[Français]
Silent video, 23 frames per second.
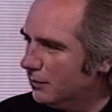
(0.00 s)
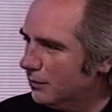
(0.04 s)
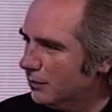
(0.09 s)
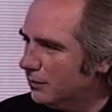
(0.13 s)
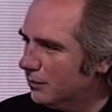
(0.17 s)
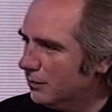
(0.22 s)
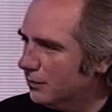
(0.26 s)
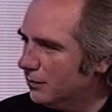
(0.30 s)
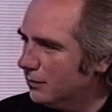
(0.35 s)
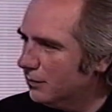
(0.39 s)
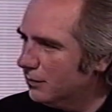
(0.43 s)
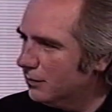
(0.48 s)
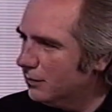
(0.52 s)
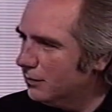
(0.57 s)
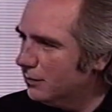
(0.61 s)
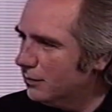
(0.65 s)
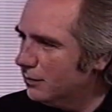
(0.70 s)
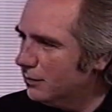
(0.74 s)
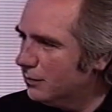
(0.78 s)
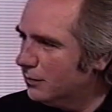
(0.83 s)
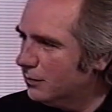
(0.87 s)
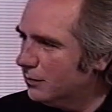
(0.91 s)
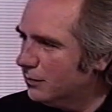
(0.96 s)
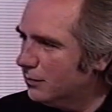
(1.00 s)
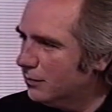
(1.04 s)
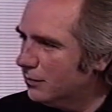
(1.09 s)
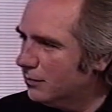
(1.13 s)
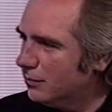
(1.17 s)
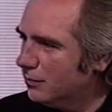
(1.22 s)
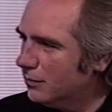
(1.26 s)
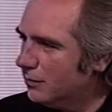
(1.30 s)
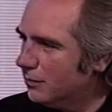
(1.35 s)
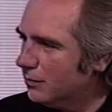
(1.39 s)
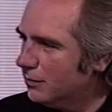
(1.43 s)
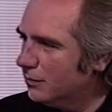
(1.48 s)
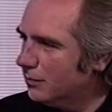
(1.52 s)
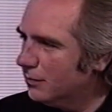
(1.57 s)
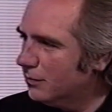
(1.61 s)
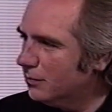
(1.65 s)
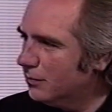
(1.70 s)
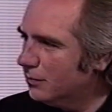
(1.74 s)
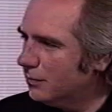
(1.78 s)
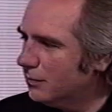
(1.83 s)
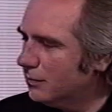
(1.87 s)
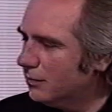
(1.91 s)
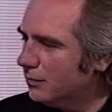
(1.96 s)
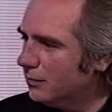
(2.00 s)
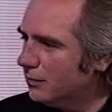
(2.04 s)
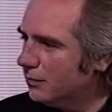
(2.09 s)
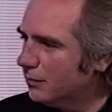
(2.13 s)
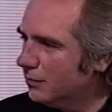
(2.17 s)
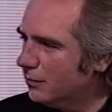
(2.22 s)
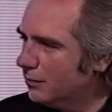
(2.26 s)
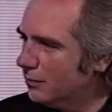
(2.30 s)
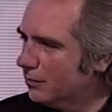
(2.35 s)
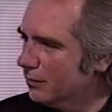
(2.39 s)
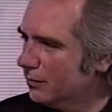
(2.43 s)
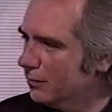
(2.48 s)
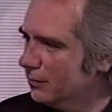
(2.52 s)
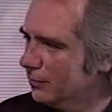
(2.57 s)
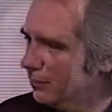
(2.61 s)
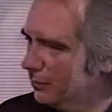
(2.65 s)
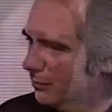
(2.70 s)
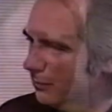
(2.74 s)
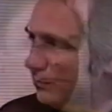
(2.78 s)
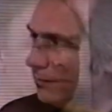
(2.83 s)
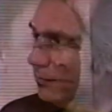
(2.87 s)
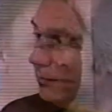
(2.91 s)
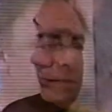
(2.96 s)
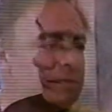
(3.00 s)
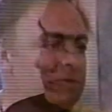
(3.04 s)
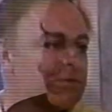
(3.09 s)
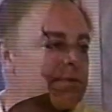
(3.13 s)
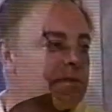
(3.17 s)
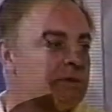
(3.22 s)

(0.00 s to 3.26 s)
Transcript: euh, mais qui tout de même a gagné deux Tours de France.